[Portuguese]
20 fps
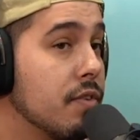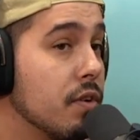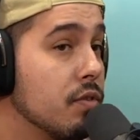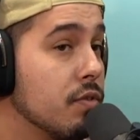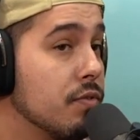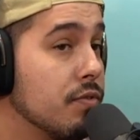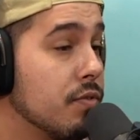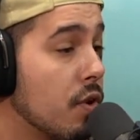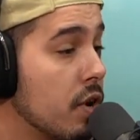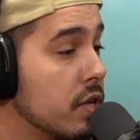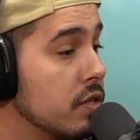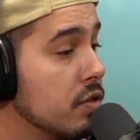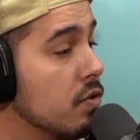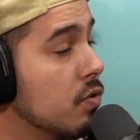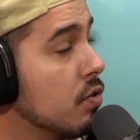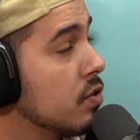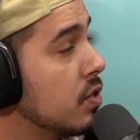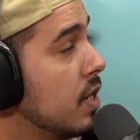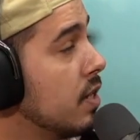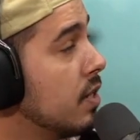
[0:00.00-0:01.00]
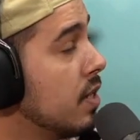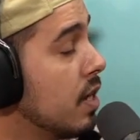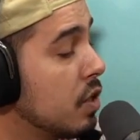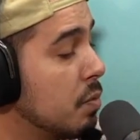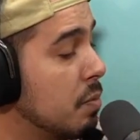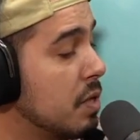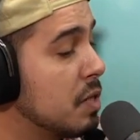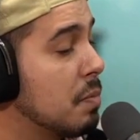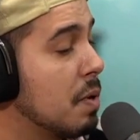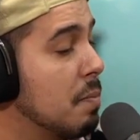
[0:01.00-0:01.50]
refrão do Freud eu não gostei
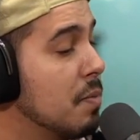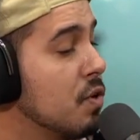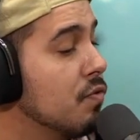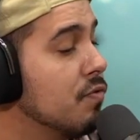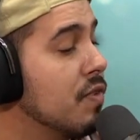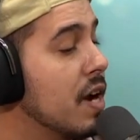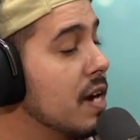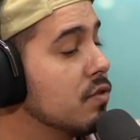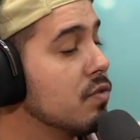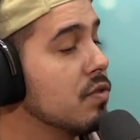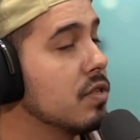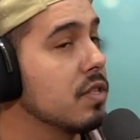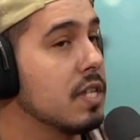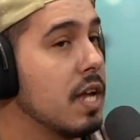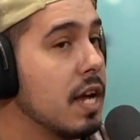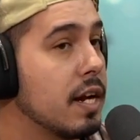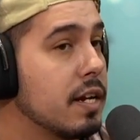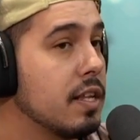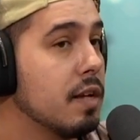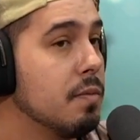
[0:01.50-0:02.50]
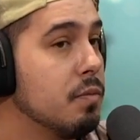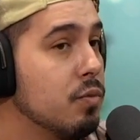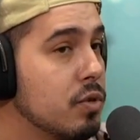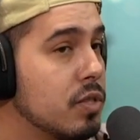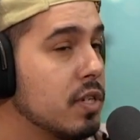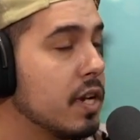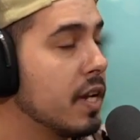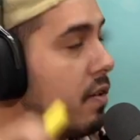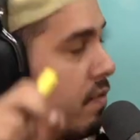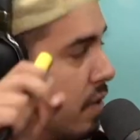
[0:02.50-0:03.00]
tanto, mas para mim o verso destaque da
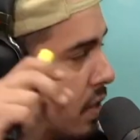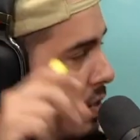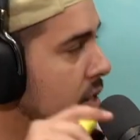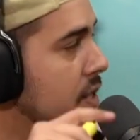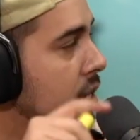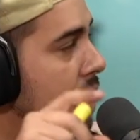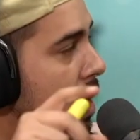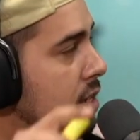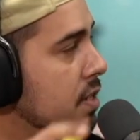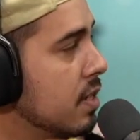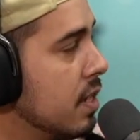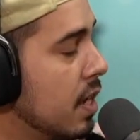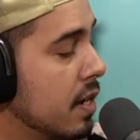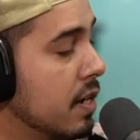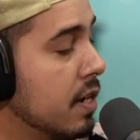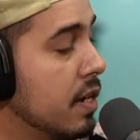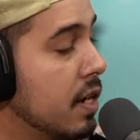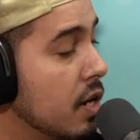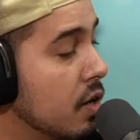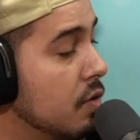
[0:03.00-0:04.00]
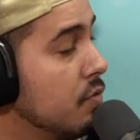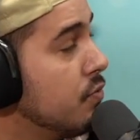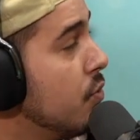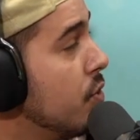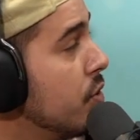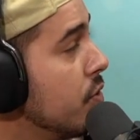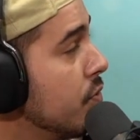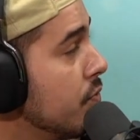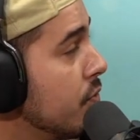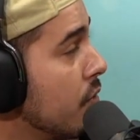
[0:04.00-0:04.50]
música, que ele faz a análise lá, né,
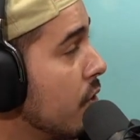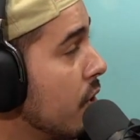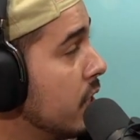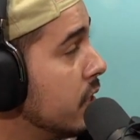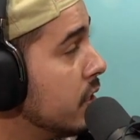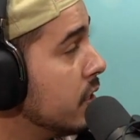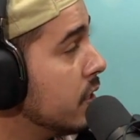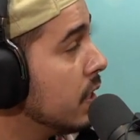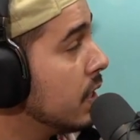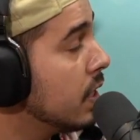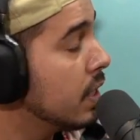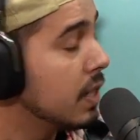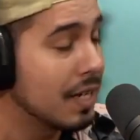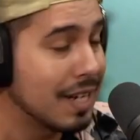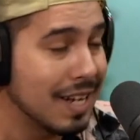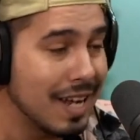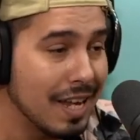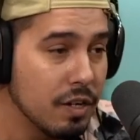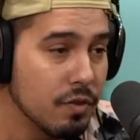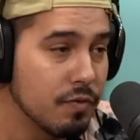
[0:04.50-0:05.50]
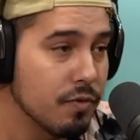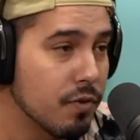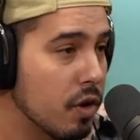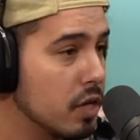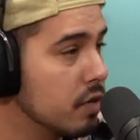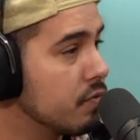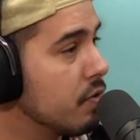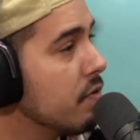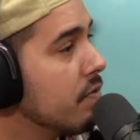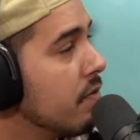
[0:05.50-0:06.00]
foi do Freud. Cara, e o
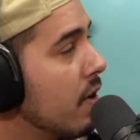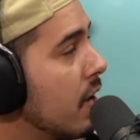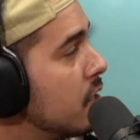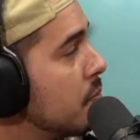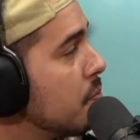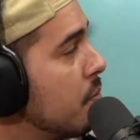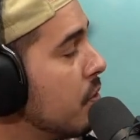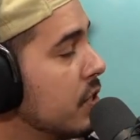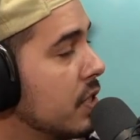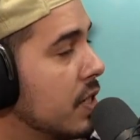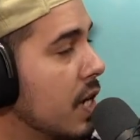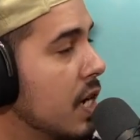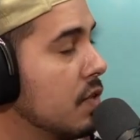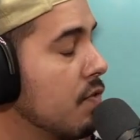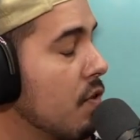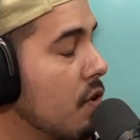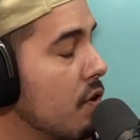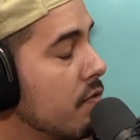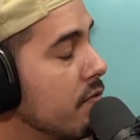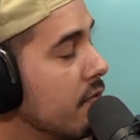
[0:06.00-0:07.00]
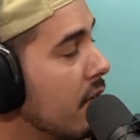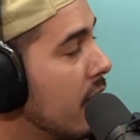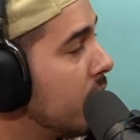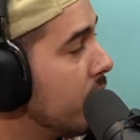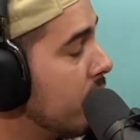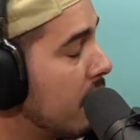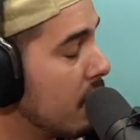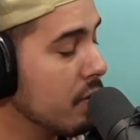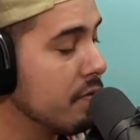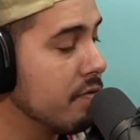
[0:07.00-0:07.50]
Freud foi em vários podcasts, falou em,
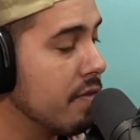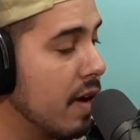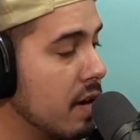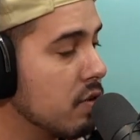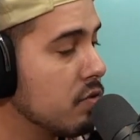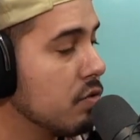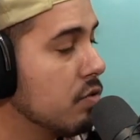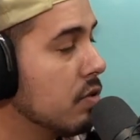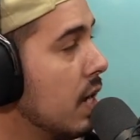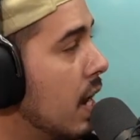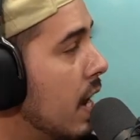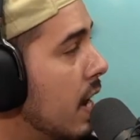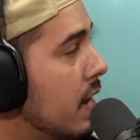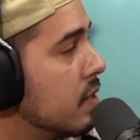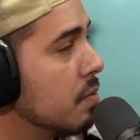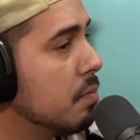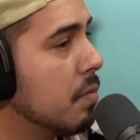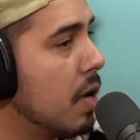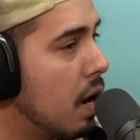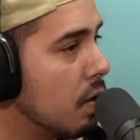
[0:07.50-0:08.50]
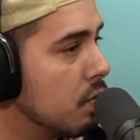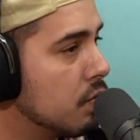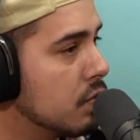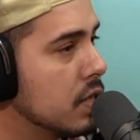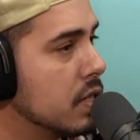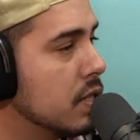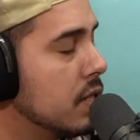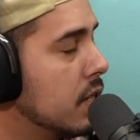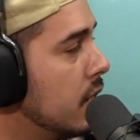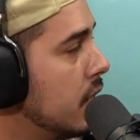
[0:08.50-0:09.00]
falou em vários lugares, mal do
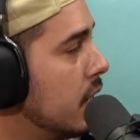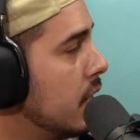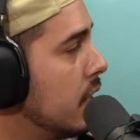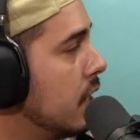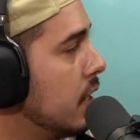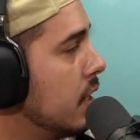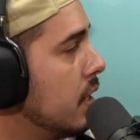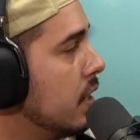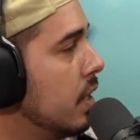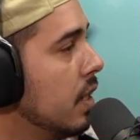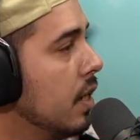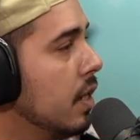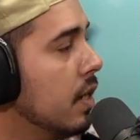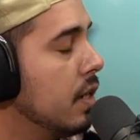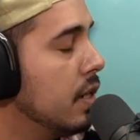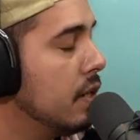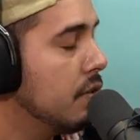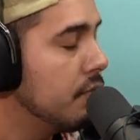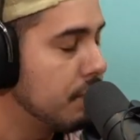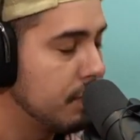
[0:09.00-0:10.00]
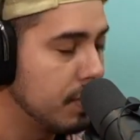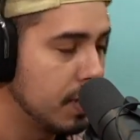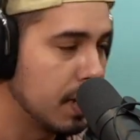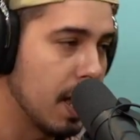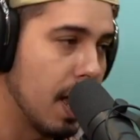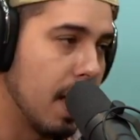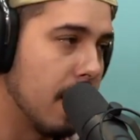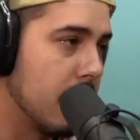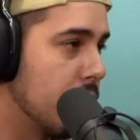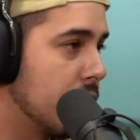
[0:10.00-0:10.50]
Z3, e, enfim,
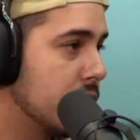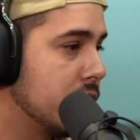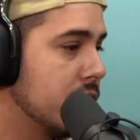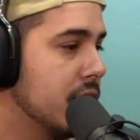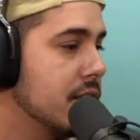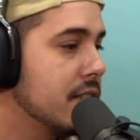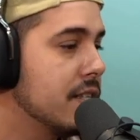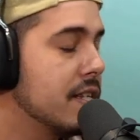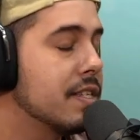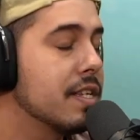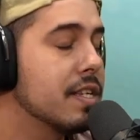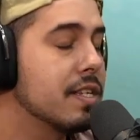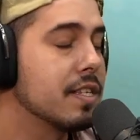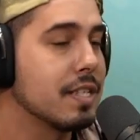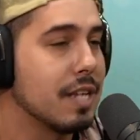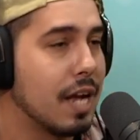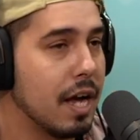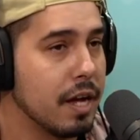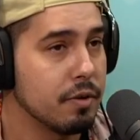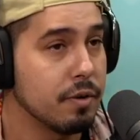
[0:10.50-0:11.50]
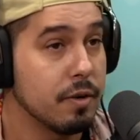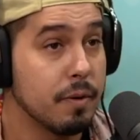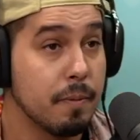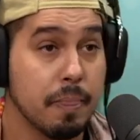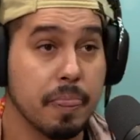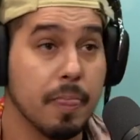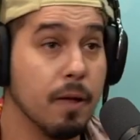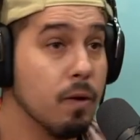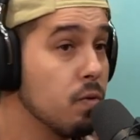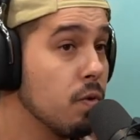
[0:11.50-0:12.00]
cara, eu achei desnecessário,
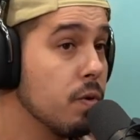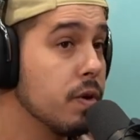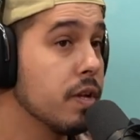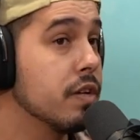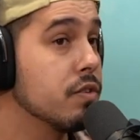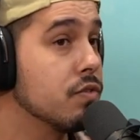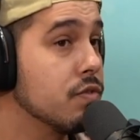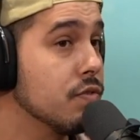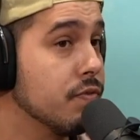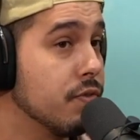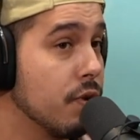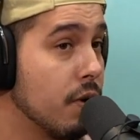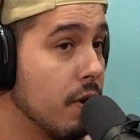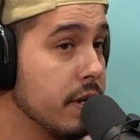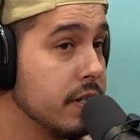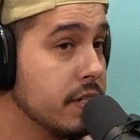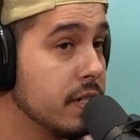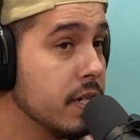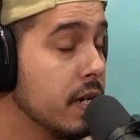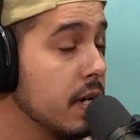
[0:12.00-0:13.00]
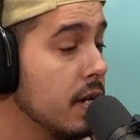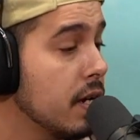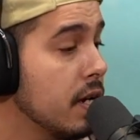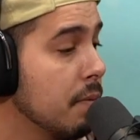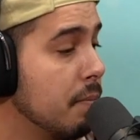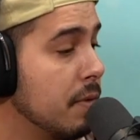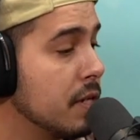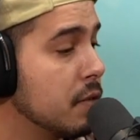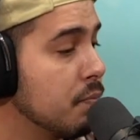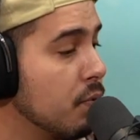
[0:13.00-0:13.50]
não conheço o Freud,
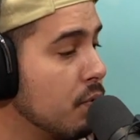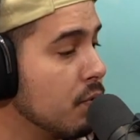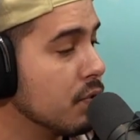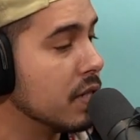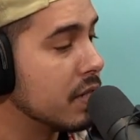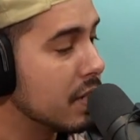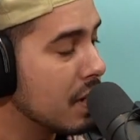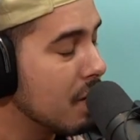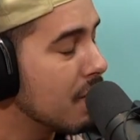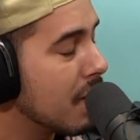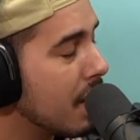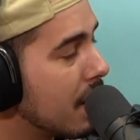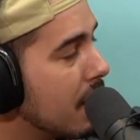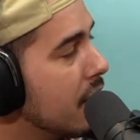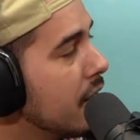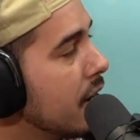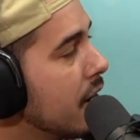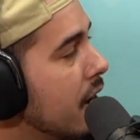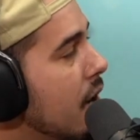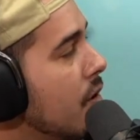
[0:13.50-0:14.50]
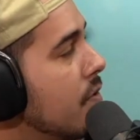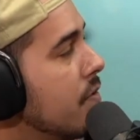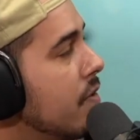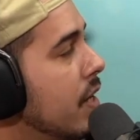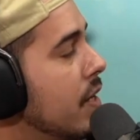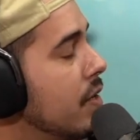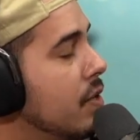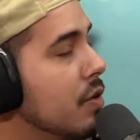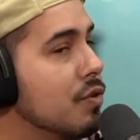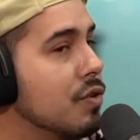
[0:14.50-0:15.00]
mas, pô, o Z3 é um cara legal,
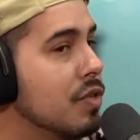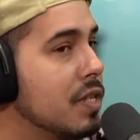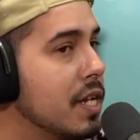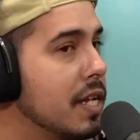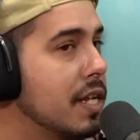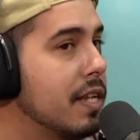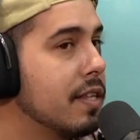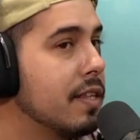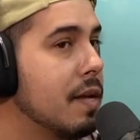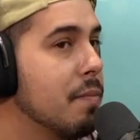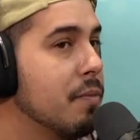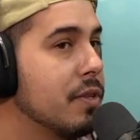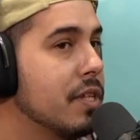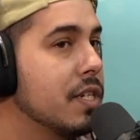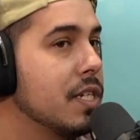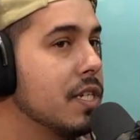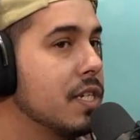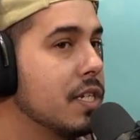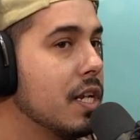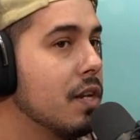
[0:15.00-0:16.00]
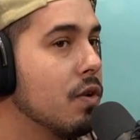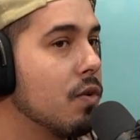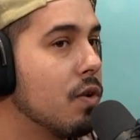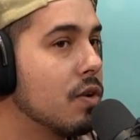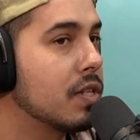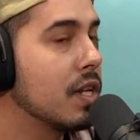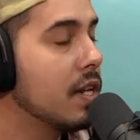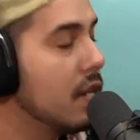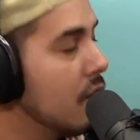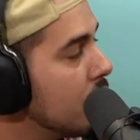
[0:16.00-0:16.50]
velho. Eu sei que tem muita gente que não
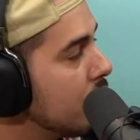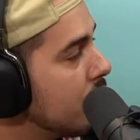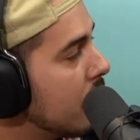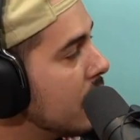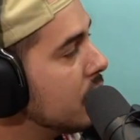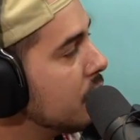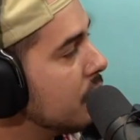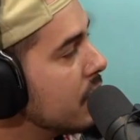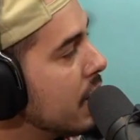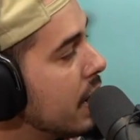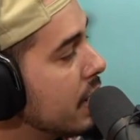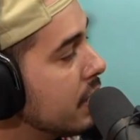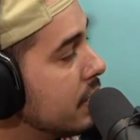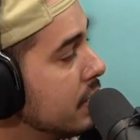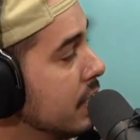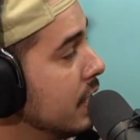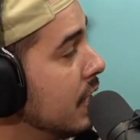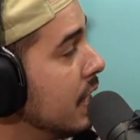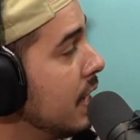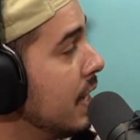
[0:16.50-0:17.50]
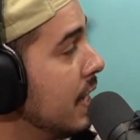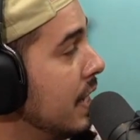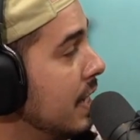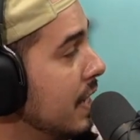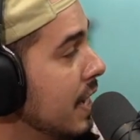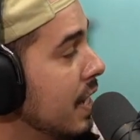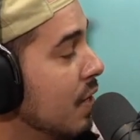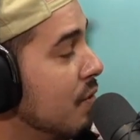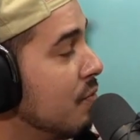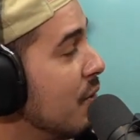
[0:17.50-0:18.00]
gosta, que ele não faz react,
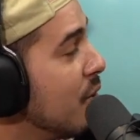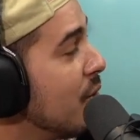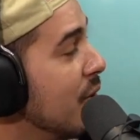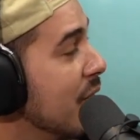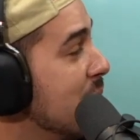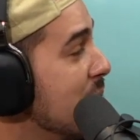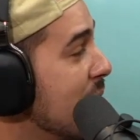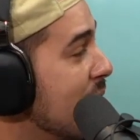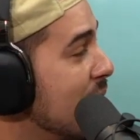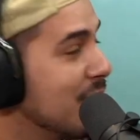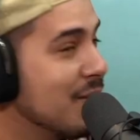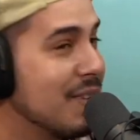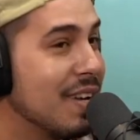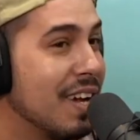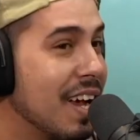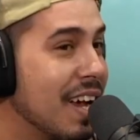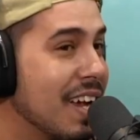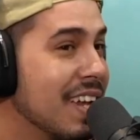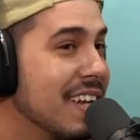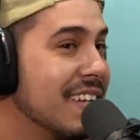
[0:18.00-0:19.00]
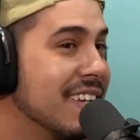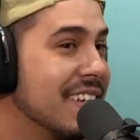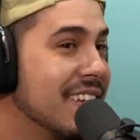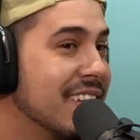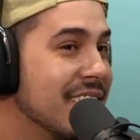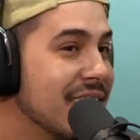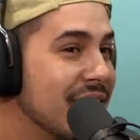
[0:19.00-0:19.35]
e ele não falou nem ah, mal mano, do cara.